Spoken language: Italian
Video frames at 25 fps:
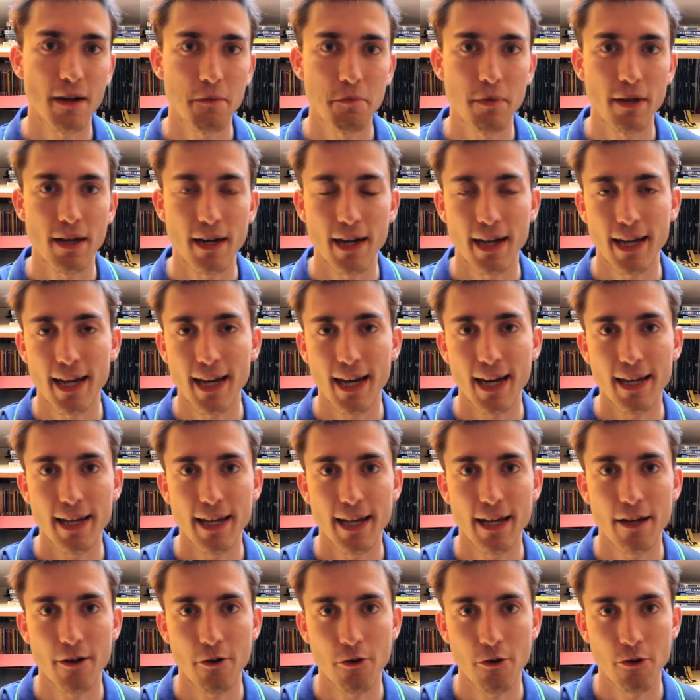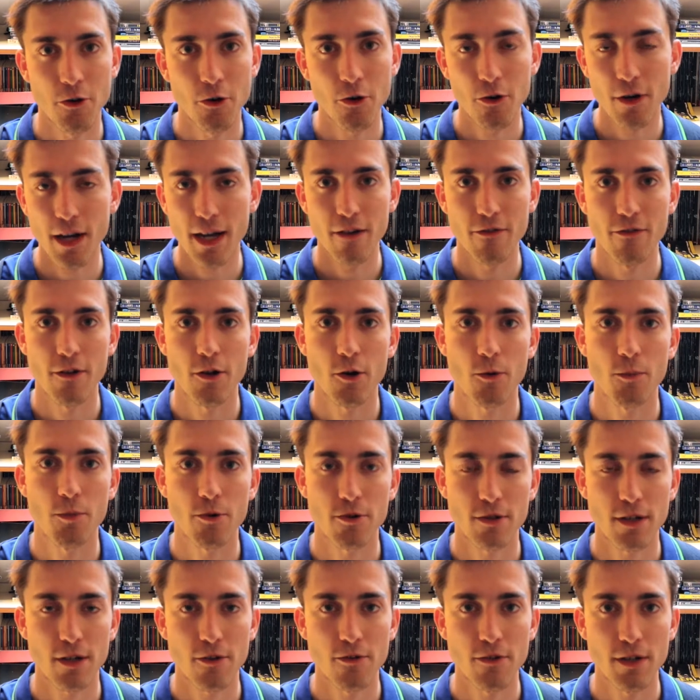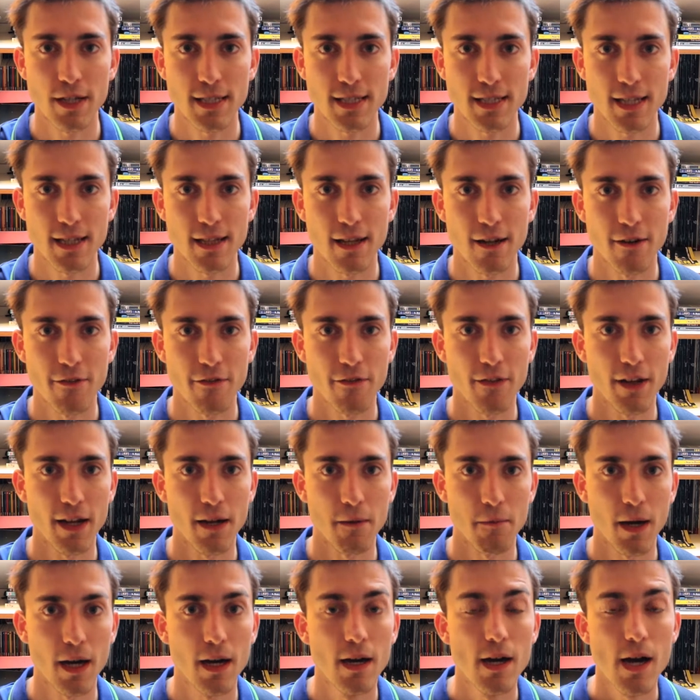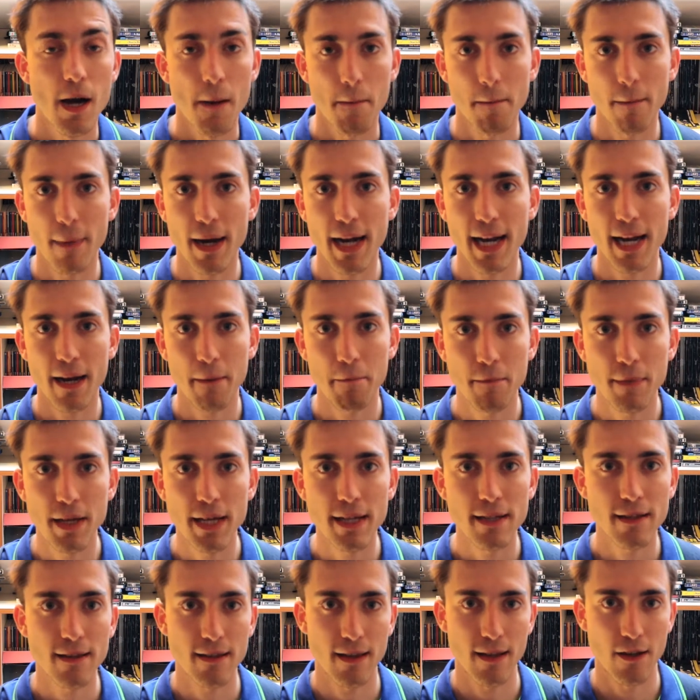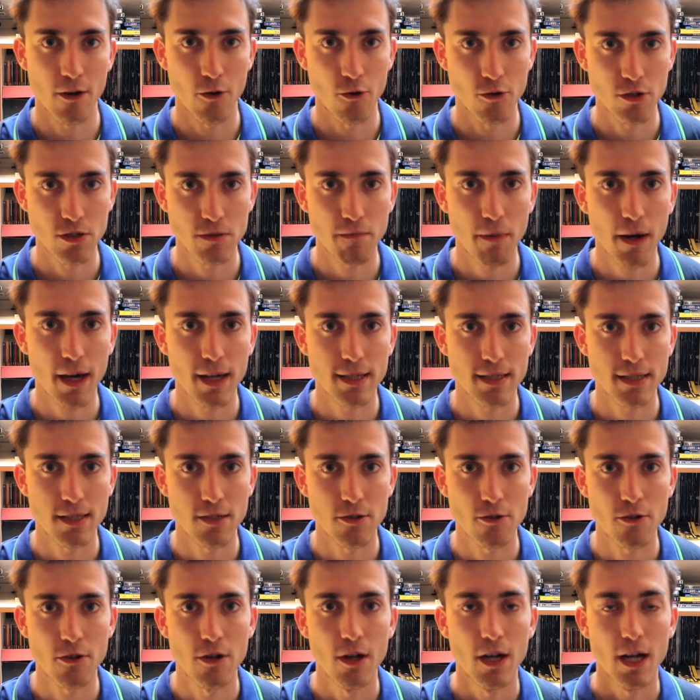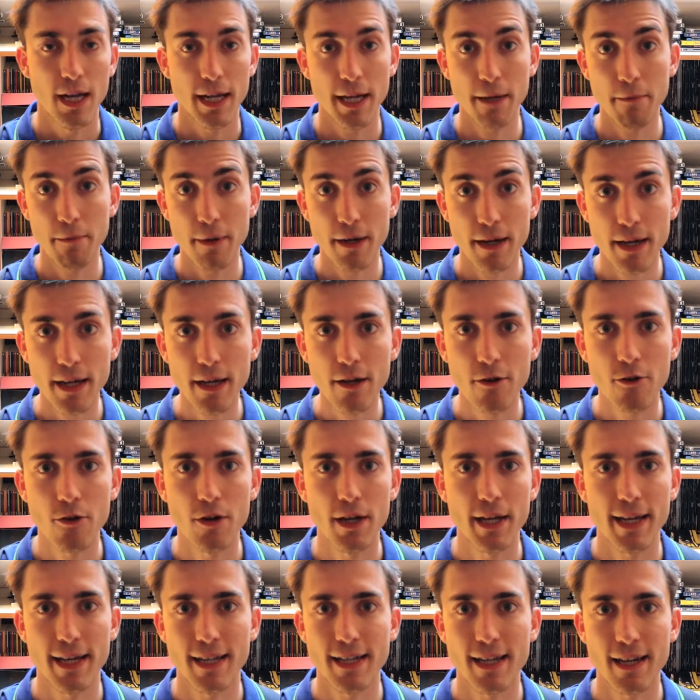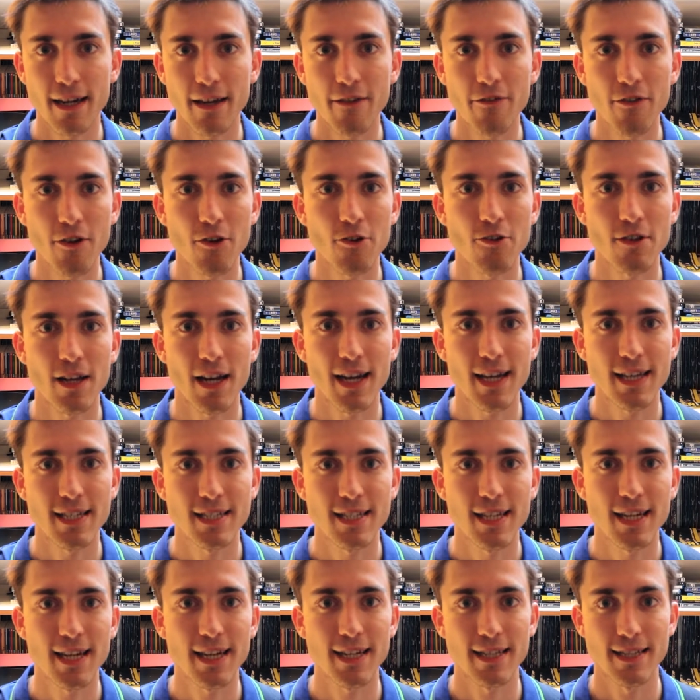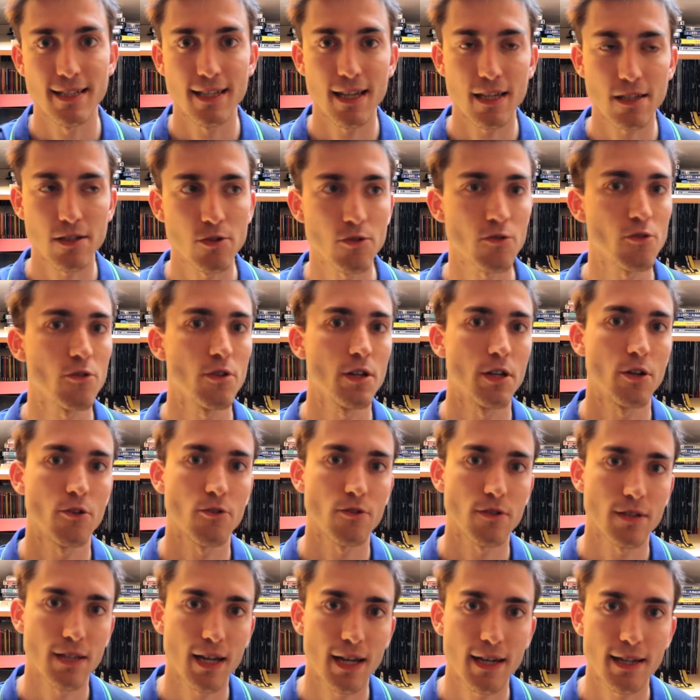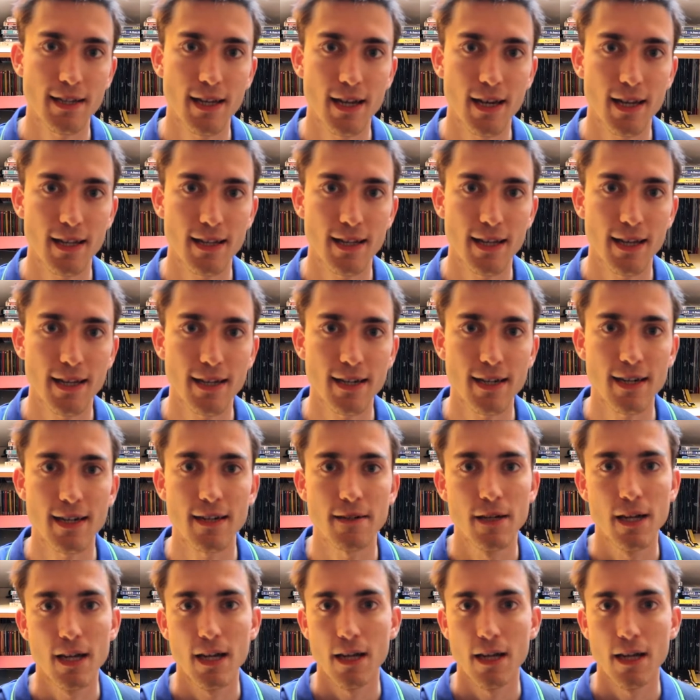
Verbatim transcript: capire che l'alieno non è il vero protagonista del film, ma è l'ambiente, lo spazio, i pericoli che derivano dall'essere da soli, lontani dalla Terra,